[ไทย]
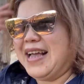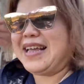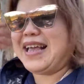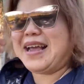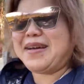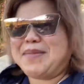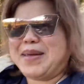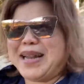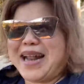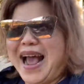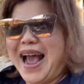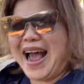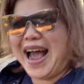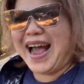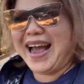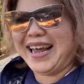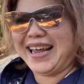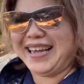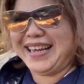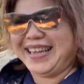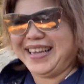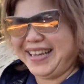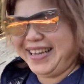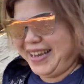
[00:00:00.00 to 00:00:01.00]
กิ้งไม่ได้
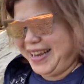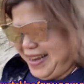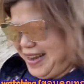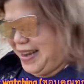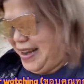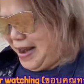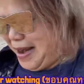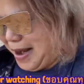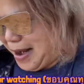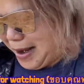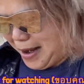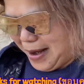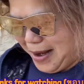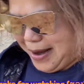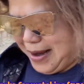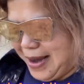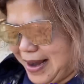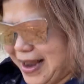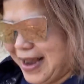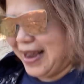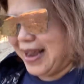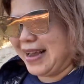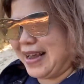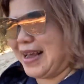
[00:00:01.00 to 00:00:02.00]

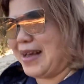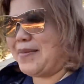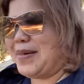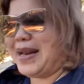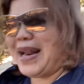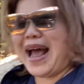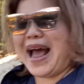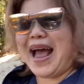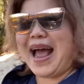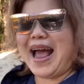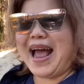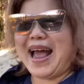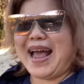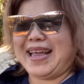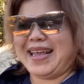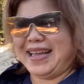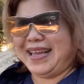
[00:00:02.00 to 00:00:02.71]
กิ้งไม่ได้